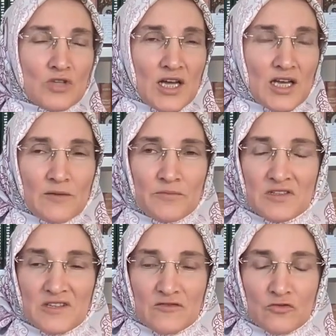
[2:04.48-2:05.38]
Teala
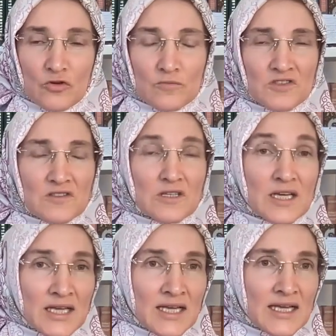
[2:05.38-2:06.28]
PDF formatını.
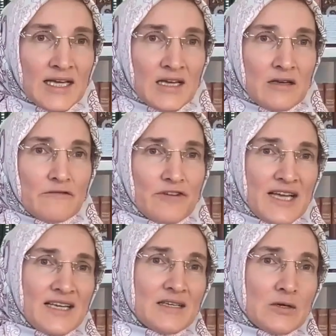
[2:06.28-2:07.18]

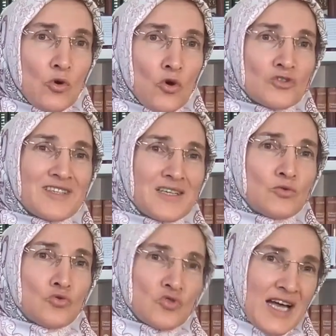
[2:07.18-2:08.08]
Ve e, orada da
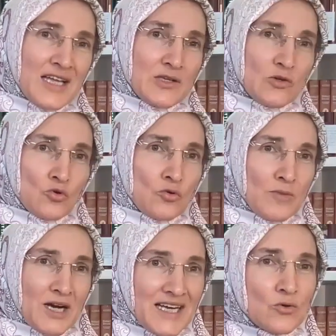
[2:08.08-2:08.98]
düzenli
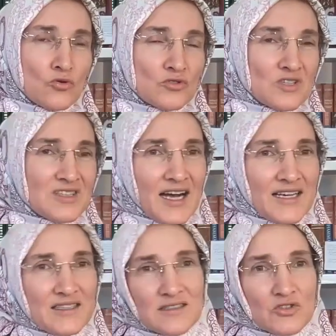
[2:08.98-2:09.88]
okumak, yani orada da
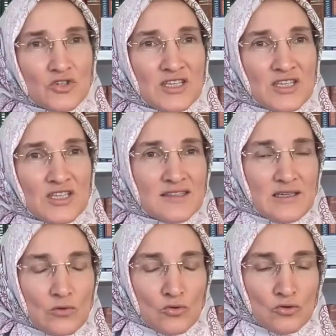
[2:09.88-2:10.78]
aynı
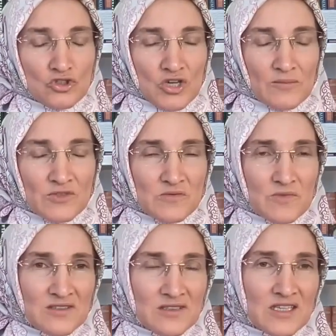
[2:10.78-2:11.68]
şekilde okuyacağımız
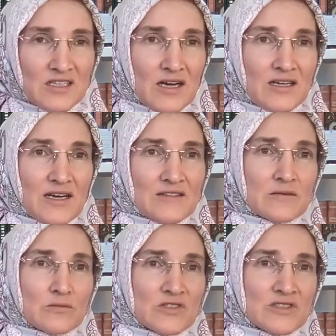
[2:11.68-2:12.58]
metinleri
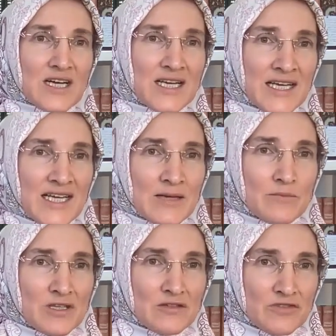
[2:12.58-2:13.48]
hayatımızda
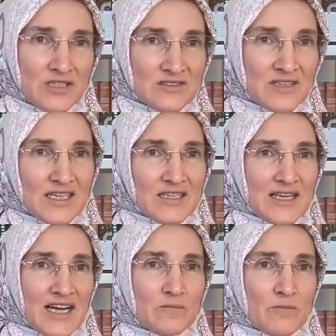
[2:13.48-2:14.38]
bir virde,
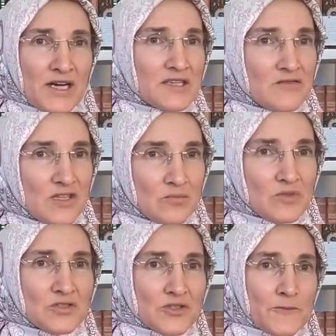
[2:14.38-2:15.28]
yani manevi
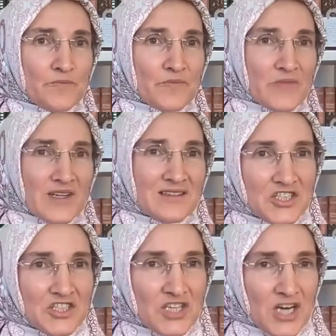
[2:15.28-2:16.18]
bir
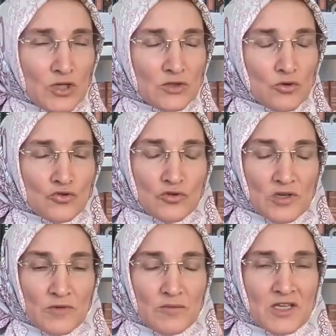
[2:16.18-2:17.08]
tekamüle
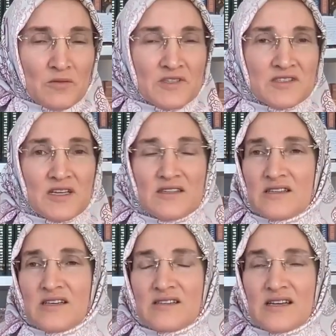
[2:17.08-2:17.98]
dönüştürebilmek
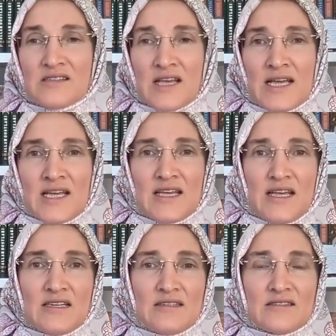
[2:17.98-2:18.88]
meselesi esas.
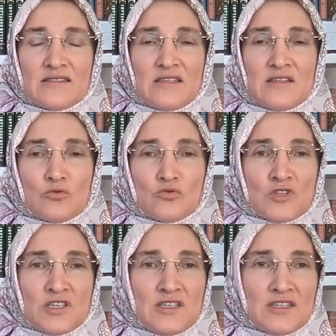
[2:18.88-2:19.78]
Elinizdeki
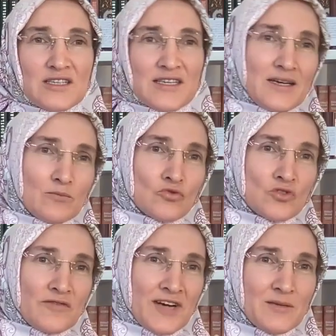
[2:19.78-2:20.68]
nüshayı yine bu
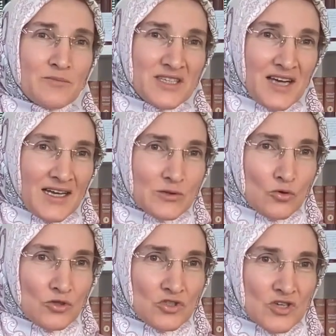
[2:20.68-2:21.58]
sefer bir ayda
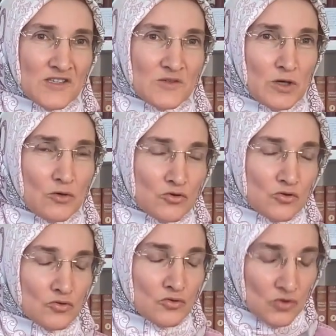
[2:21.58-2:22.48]
okuyacağız
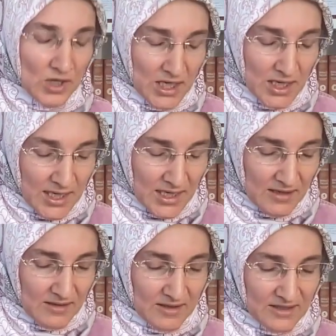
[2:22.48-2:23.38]
biliyorsunuz.
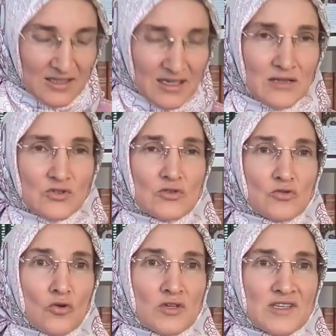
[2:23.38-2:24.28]
E, İnancın
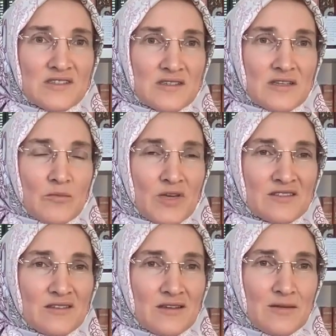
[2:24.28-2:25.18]
Gölgesinde
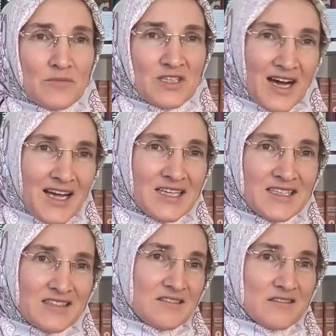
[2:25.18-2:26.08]
metnini bir aylık
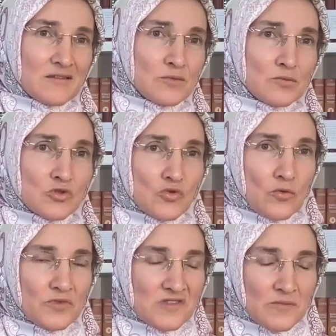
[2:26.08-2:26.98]
kitabımız
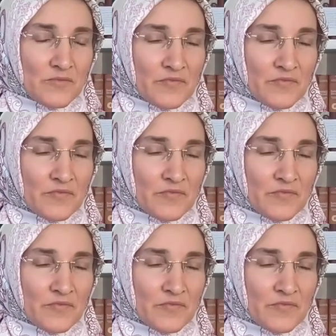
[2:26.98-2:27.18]
o bizim.